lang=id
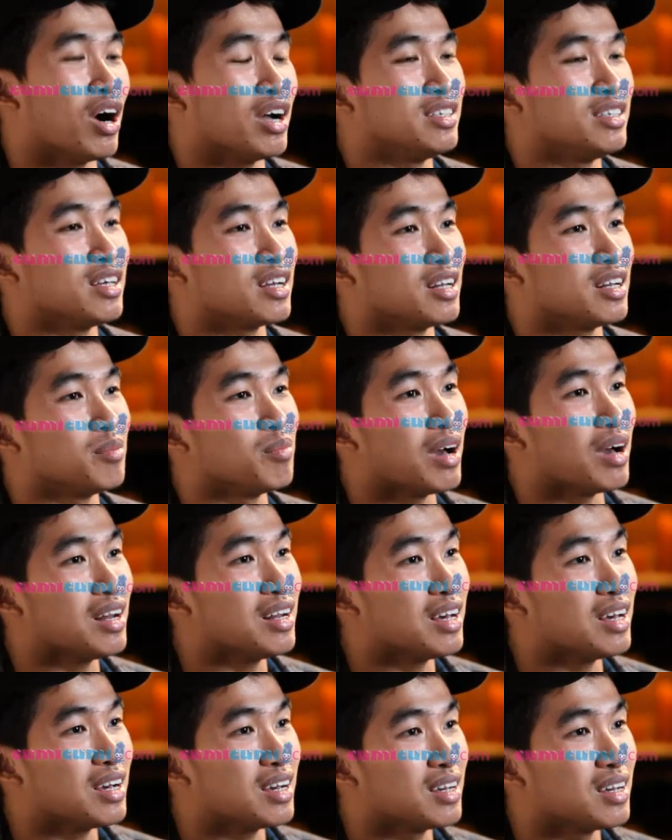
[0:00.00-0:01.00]
ngajar di
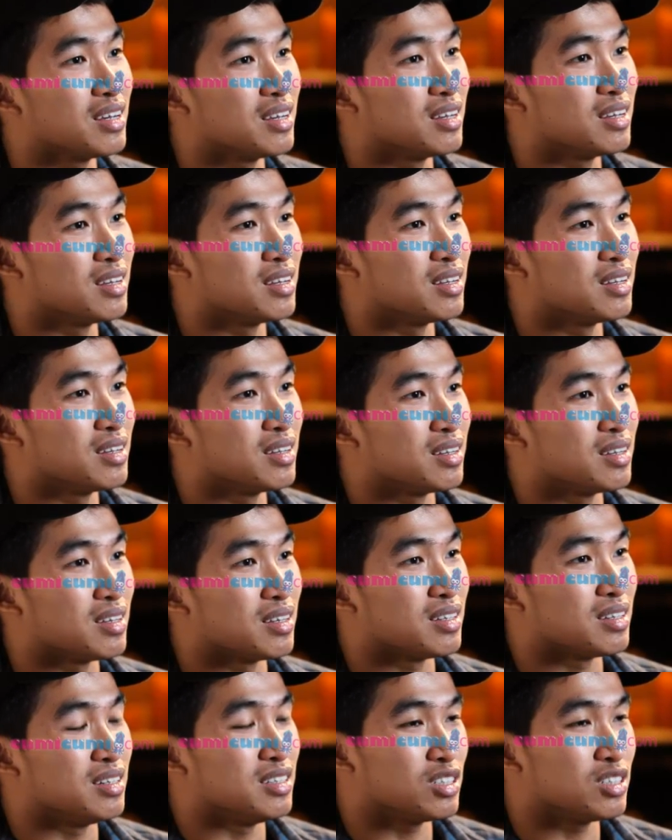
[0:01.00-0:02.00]
mana.
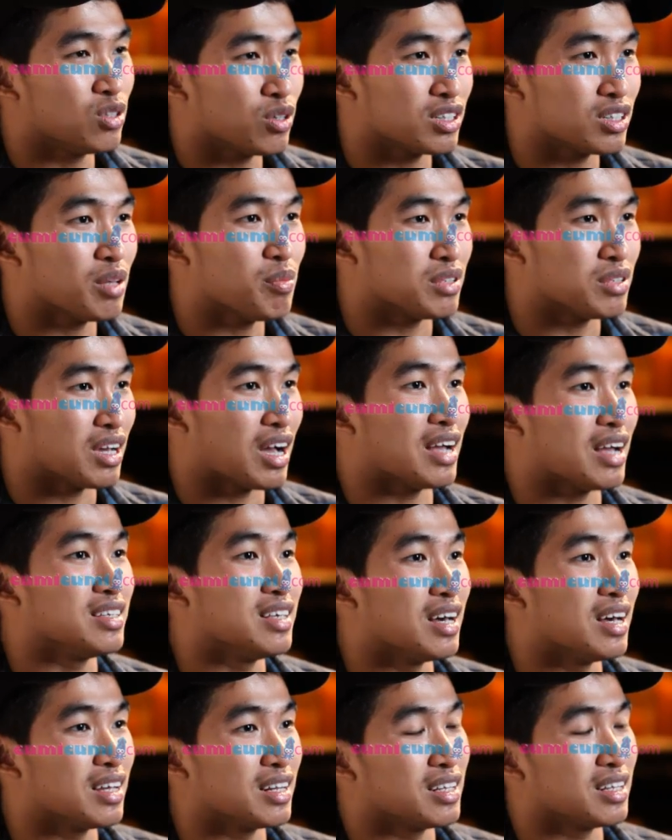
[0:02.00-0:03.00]
Di situ kita bisa
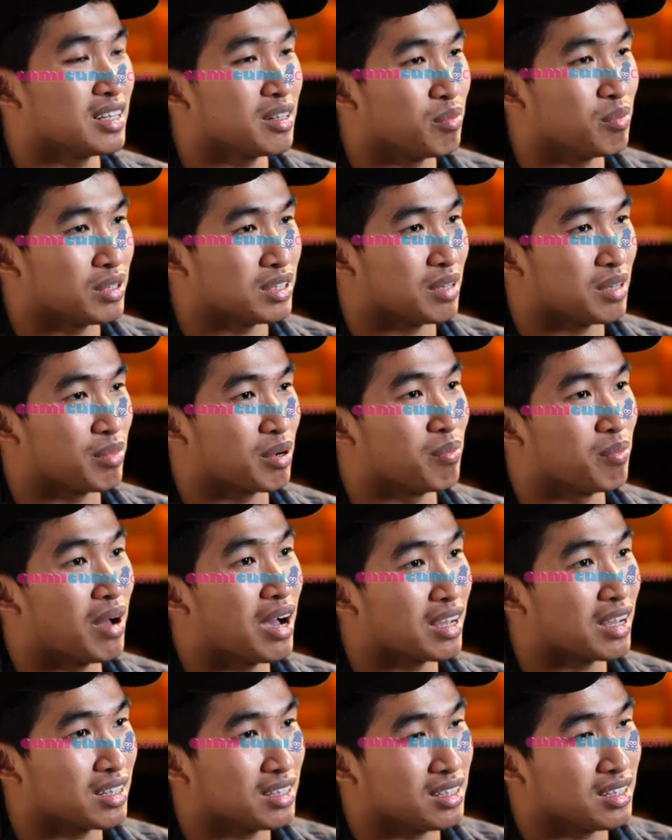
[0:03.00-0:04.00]
ngajarin, bisa
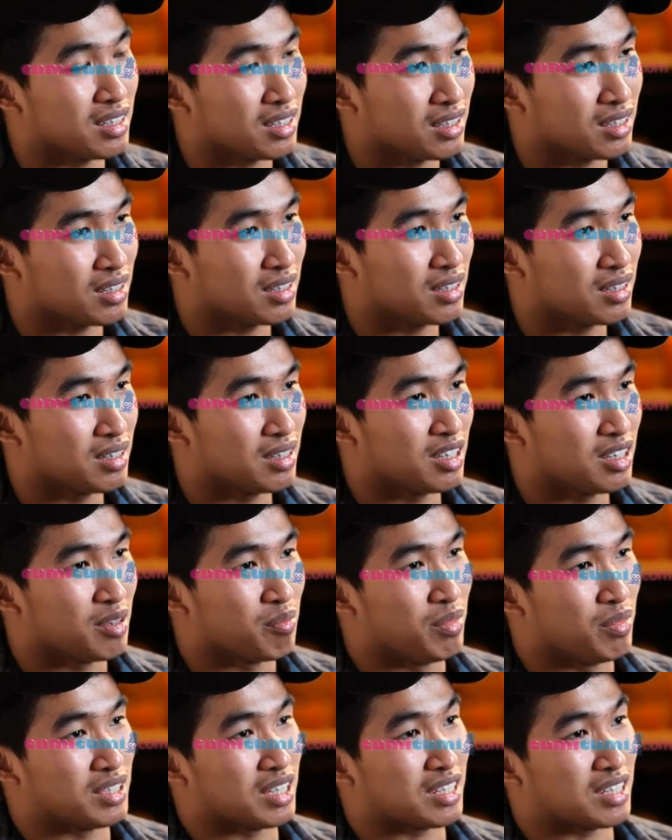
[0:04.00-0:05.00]
berbagi,
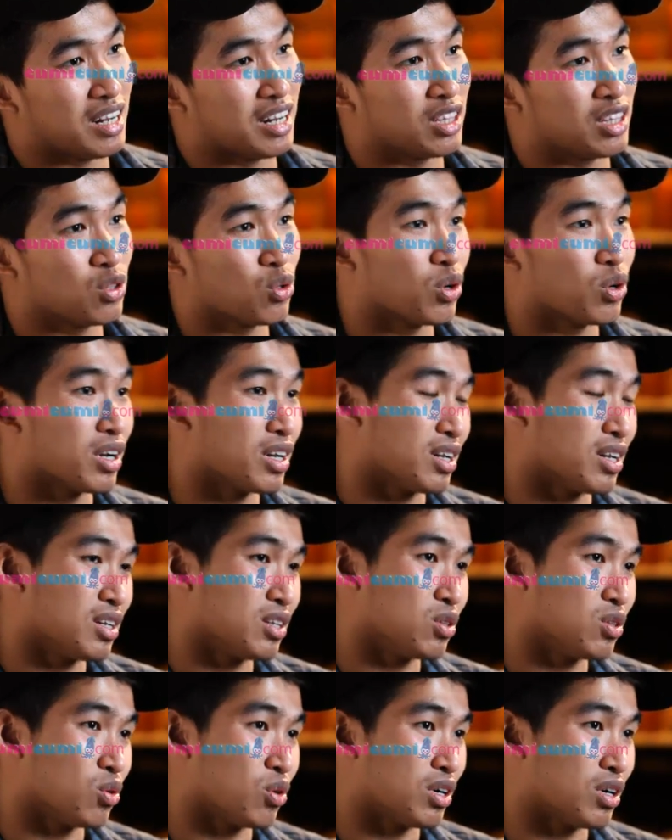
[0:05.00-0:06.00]
bisa saling tukar
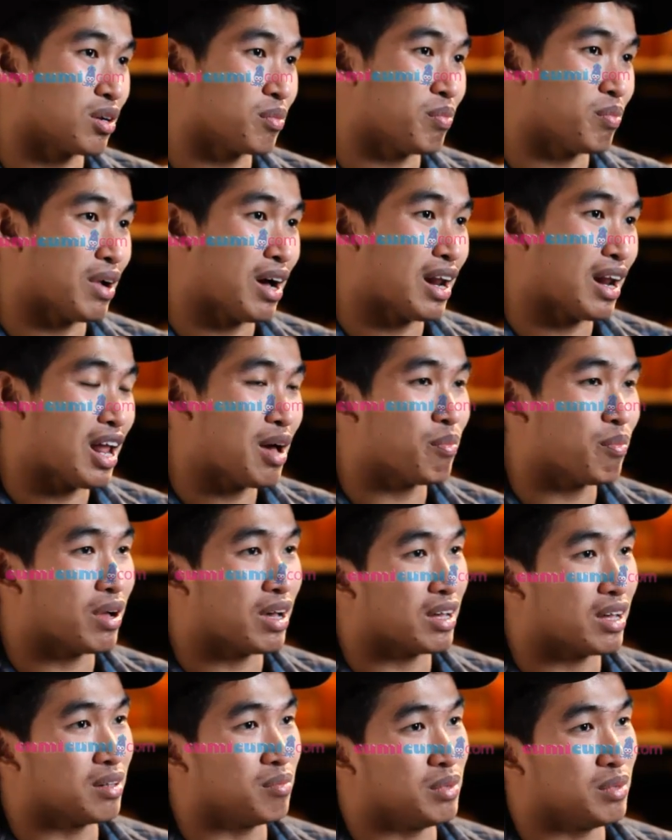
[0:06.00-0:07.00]
tukar
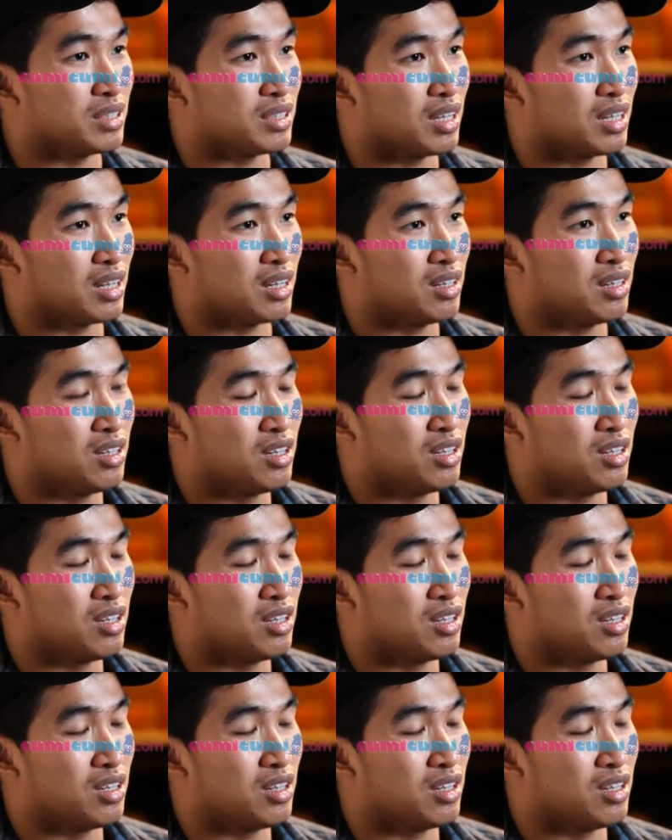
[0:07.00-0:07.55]
pengalaman, bisa